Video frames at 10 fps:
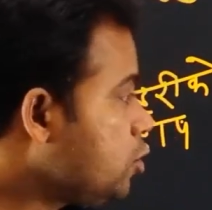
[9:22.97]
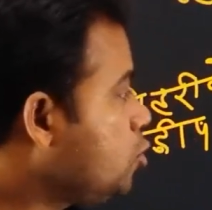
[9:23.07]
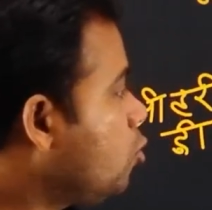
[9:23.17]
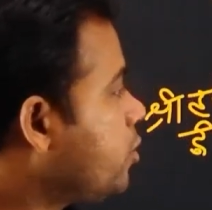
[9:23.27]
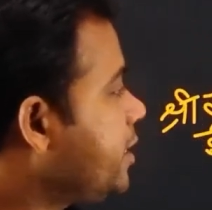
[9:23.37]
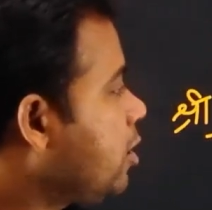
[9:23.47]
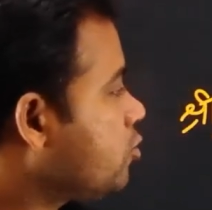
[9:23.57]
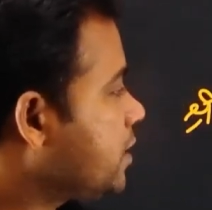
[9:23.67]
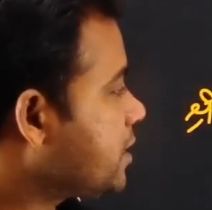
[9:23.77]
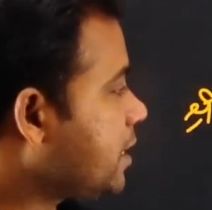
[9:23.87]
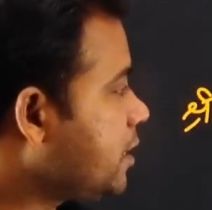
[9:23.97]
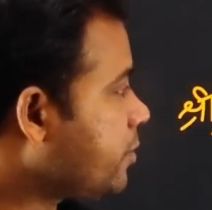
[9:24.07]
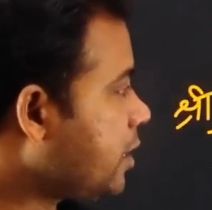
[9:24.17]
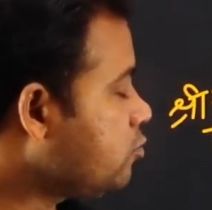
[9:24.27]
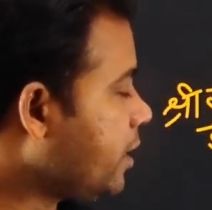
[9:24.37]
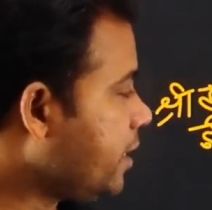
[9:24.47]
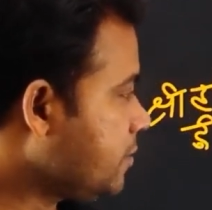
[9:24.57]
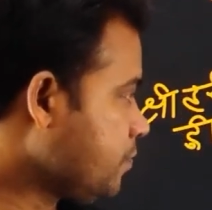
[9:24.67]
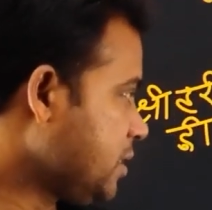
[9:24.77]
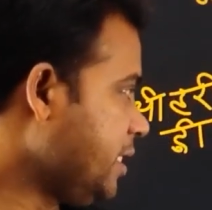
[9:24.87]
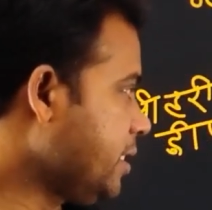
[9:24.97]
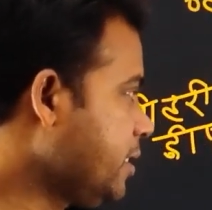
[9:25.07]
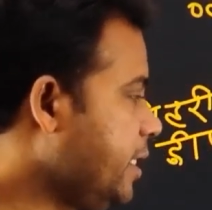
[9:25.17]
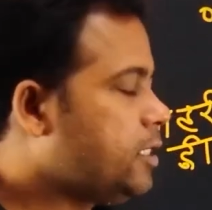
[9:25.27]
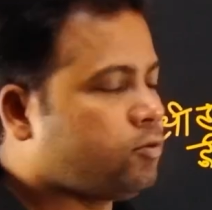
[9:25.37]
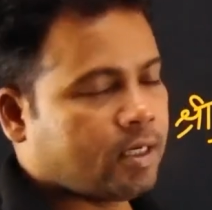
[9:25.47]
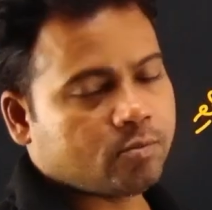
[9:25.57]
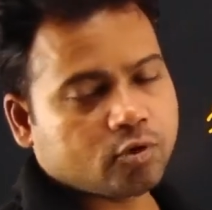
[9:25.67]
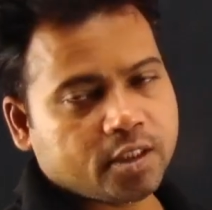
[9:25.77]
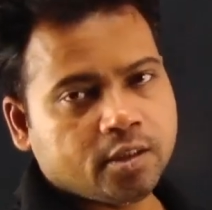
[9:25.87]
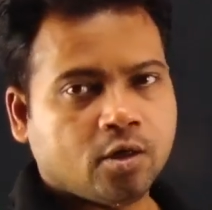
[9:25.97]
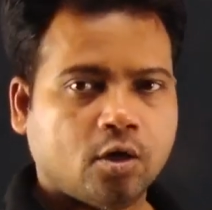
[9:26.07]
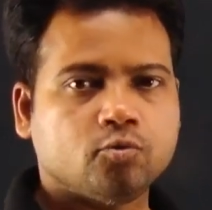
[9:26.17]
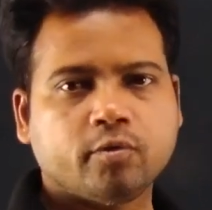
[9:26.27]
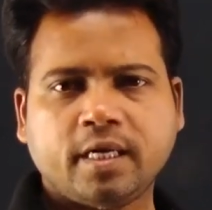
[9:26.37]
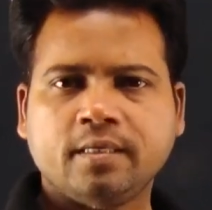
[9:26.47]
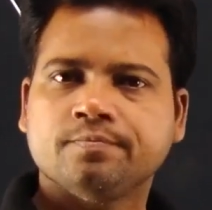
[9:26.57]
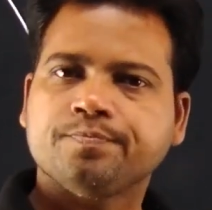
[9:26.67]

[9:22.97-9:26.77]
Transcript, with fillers: दो क्रियाओं से इसका निर्माण हुआ है ठीक एक ज्वालामुखी और दूसरा